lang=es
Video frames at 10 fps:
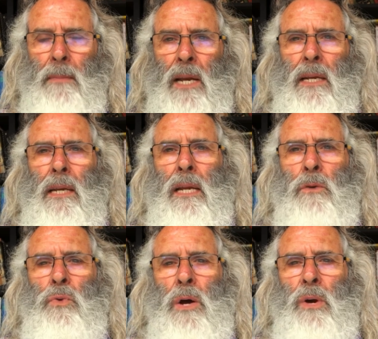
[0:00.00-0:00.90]
Alemán en
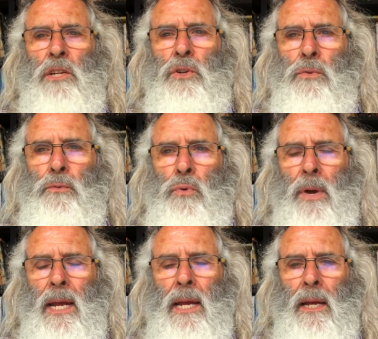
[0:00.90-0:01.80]
alguna ocasión
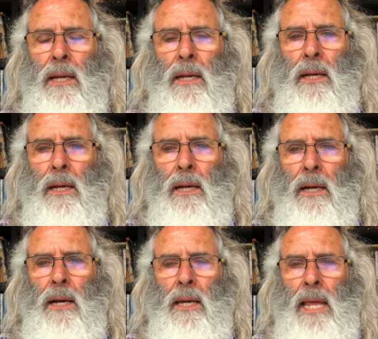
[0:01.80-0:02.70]
fue
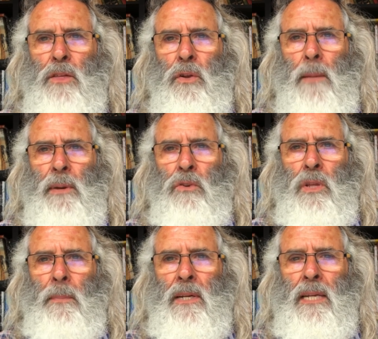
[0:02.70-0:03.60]
criador de
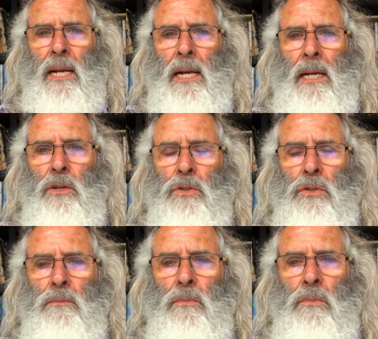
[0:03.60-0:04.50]
perros de presa
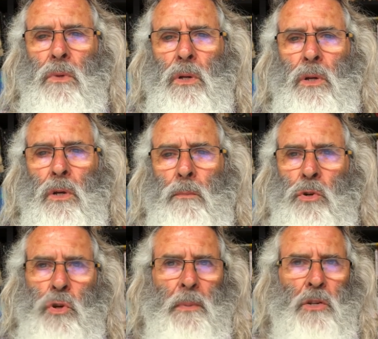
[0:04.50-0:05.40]
canarios.
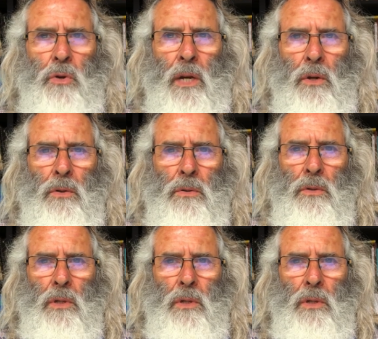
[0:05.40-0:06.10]
Pues yo pienso que no.